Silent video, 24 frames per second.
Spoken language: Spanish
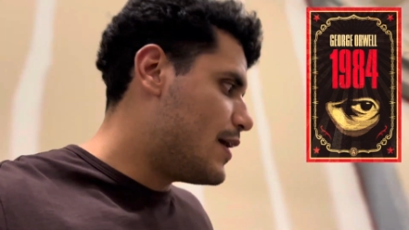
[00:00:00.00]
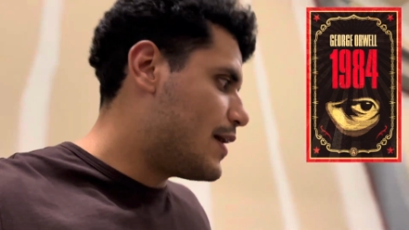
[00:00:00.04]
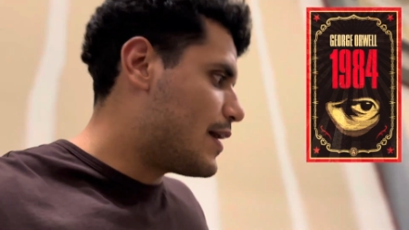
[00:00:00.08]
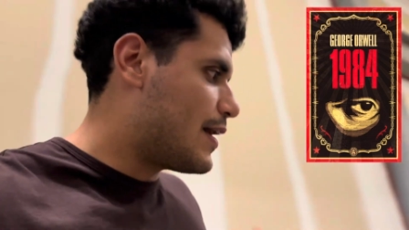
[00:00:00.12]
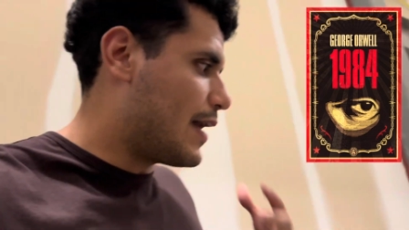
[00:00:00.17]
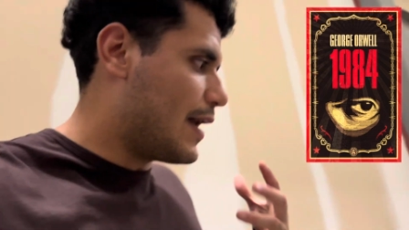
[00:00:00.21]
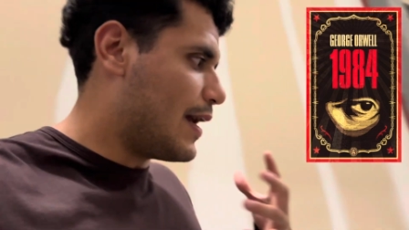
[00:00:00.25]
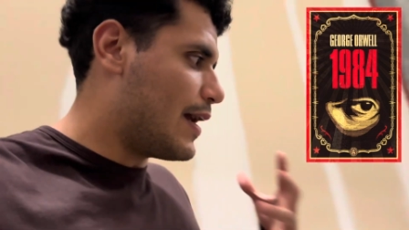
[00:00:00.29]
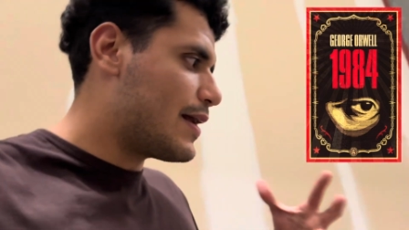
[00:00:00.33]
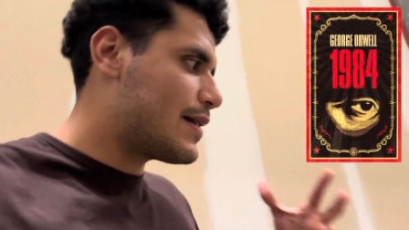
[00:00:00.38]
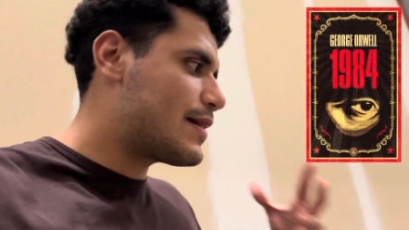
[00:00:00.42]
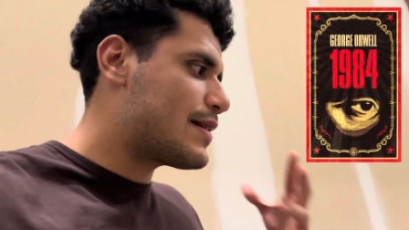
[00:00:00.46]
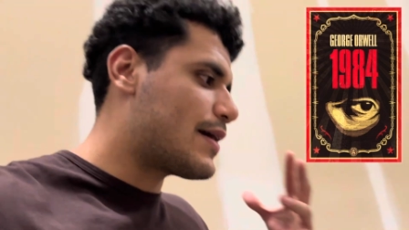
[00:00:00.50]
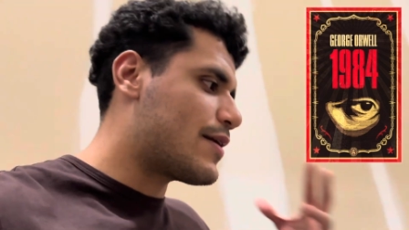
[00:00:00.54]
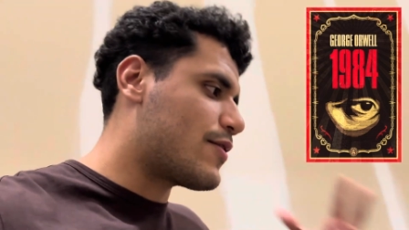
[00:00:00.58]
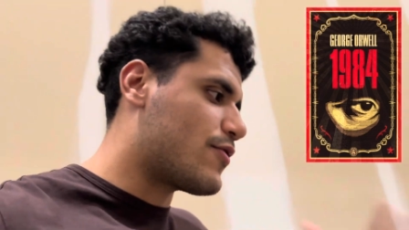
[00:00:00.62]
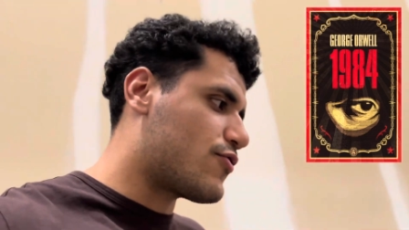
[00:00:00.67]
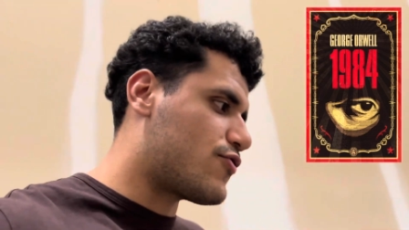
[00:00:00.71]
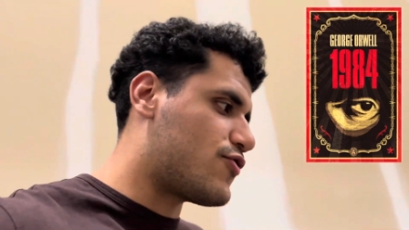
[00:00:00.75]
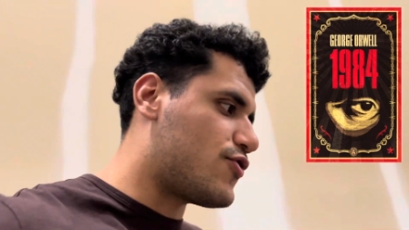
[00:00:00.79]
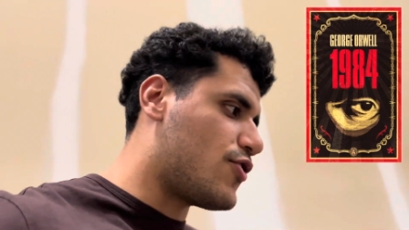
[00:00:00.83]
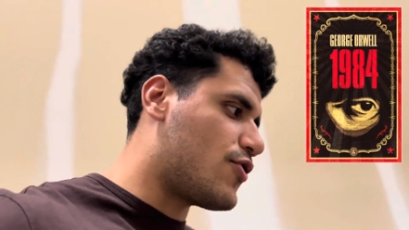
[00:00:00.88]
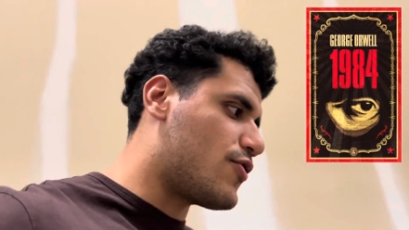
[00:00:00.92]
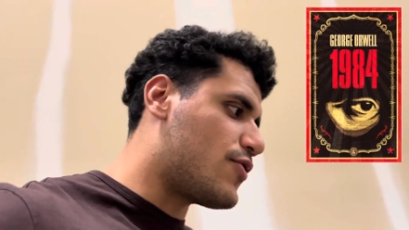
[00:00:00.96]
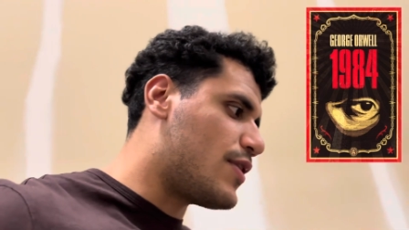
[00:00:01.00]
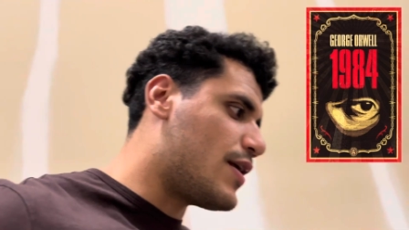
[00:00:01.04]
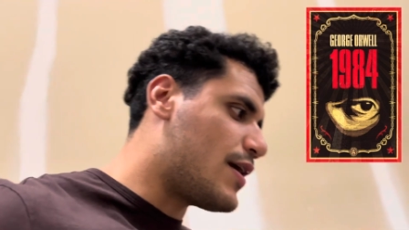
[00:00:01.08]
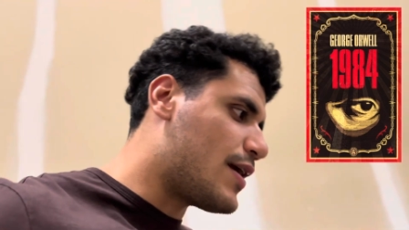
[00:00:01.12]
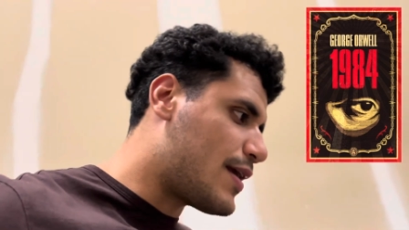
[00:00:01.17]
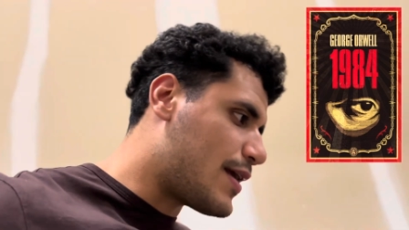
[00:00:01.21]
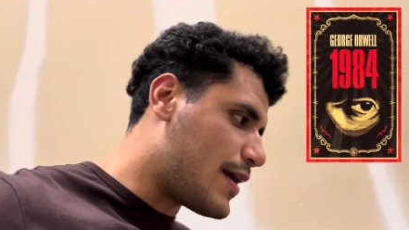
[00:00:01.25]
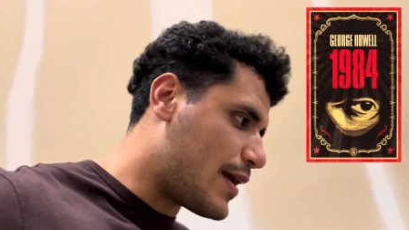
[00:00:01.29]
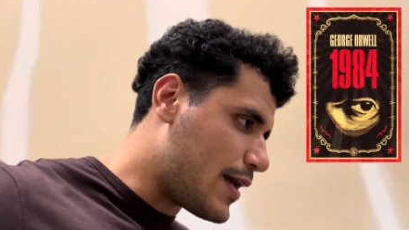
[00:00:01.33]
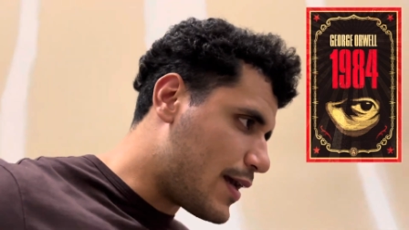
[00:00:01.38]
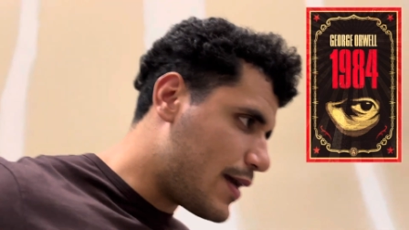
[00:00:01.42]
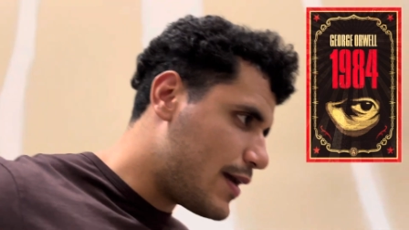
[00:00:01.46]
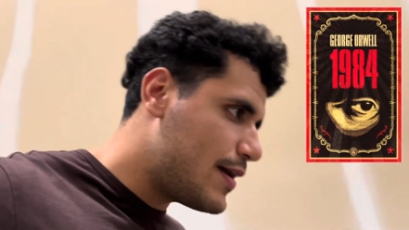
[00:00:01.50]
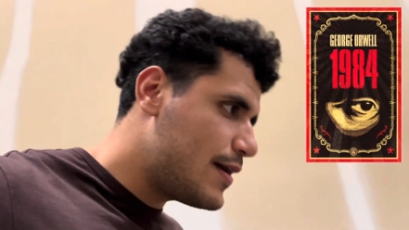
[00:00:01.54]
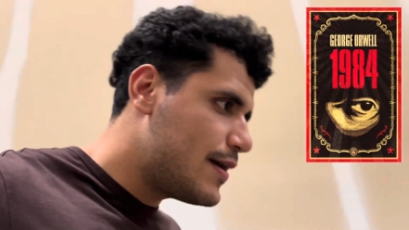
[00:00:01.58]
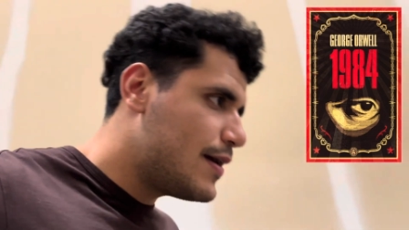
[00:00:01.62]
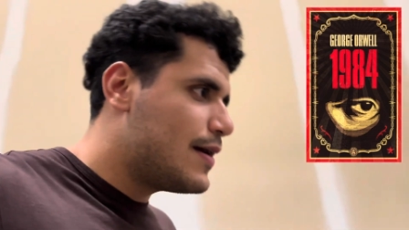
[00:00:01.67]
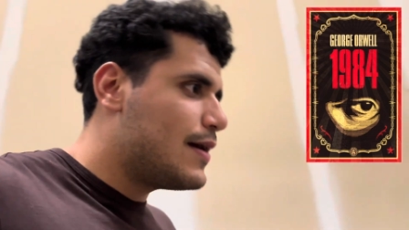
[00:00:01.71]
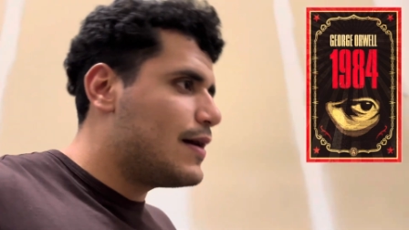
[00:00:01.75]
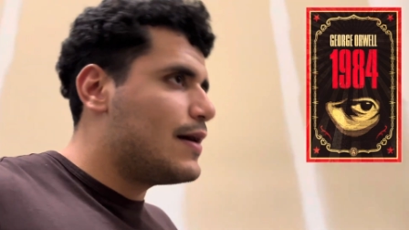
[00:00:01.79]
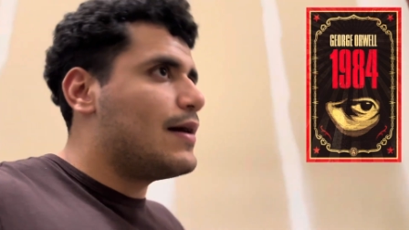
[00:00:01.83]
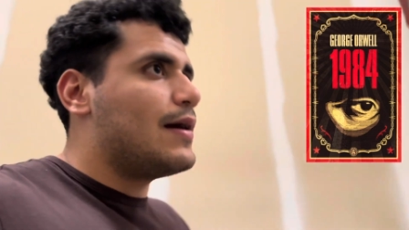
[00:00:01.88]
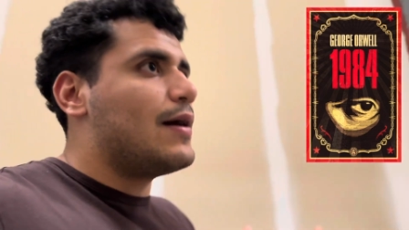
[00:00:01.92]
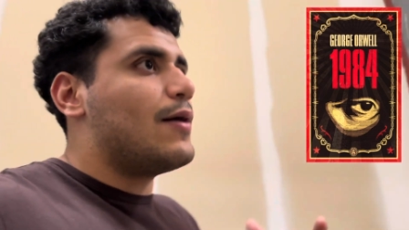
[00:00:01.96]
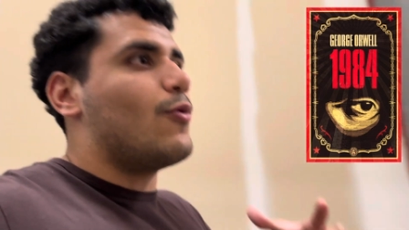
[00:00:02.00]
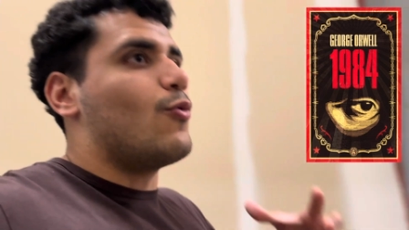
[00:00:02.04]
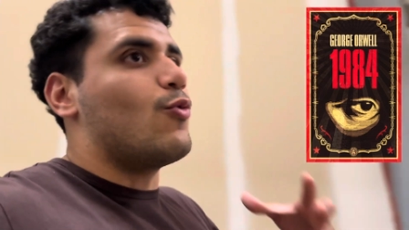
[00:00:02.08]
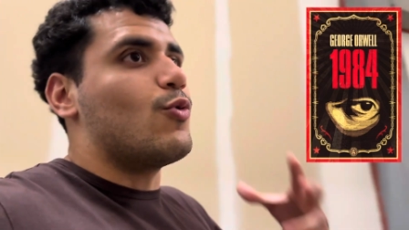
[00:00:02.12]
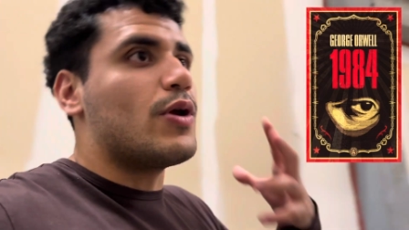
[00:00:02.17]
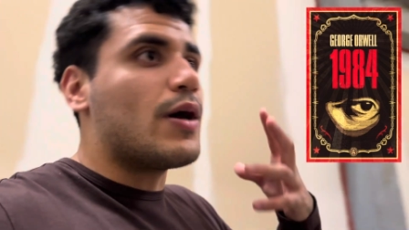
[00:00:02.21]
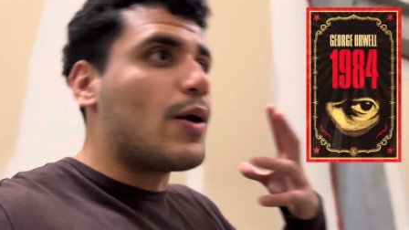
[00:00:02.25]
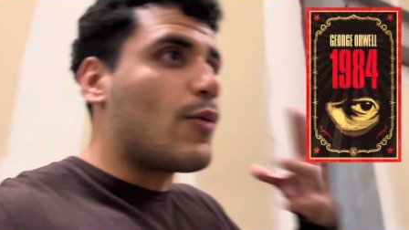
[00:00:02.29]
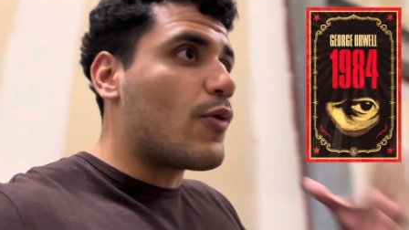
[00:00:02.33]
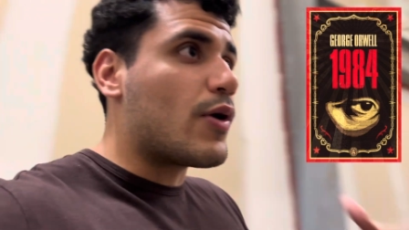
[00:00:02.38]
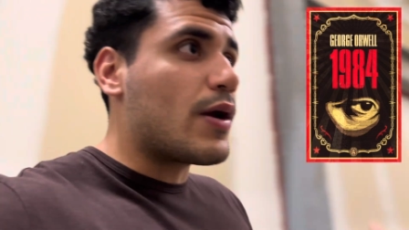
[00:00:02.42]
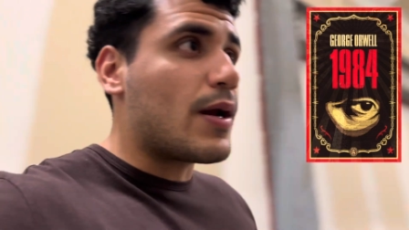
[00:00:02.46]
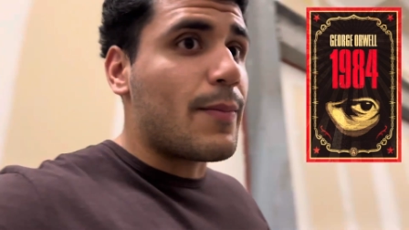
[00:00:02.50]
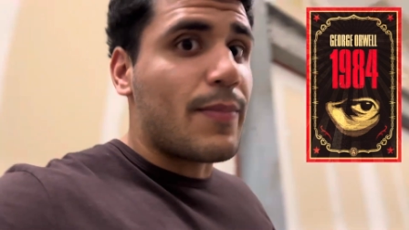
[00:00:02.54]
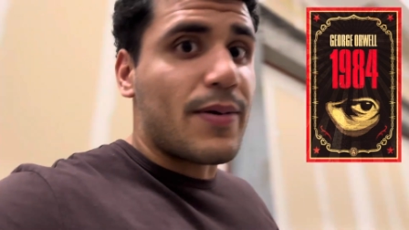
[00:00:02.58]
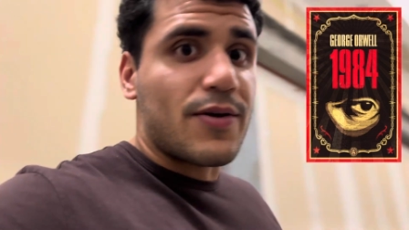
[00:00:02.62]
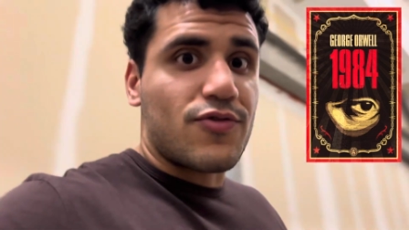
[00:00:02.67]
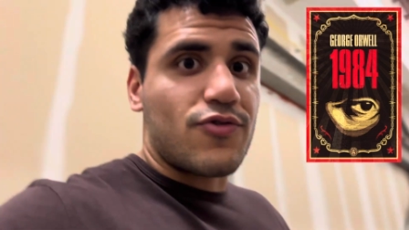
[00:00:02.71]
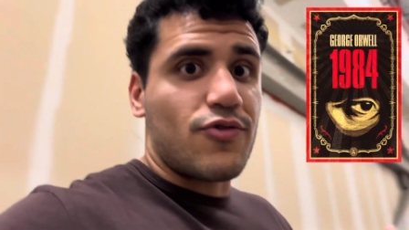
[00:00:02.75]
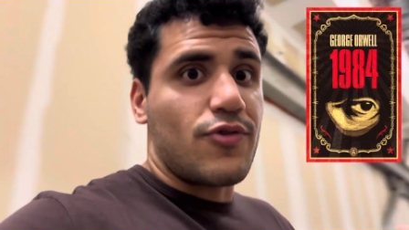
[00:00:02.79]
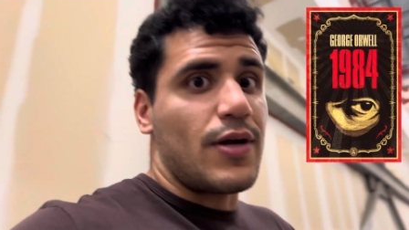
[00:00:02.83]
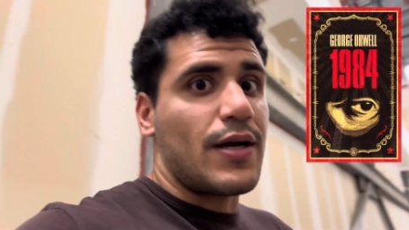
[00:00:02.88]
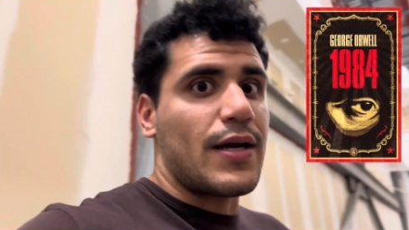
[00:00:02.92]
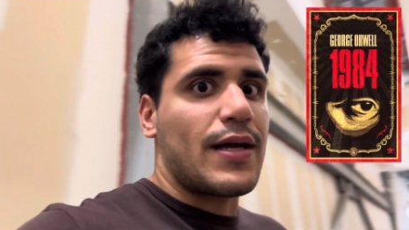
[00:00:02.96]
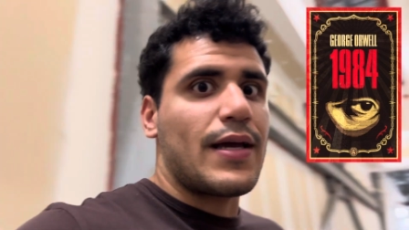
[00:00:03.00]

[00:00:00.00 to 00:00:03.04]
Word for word: que es esta noción de que una buena persona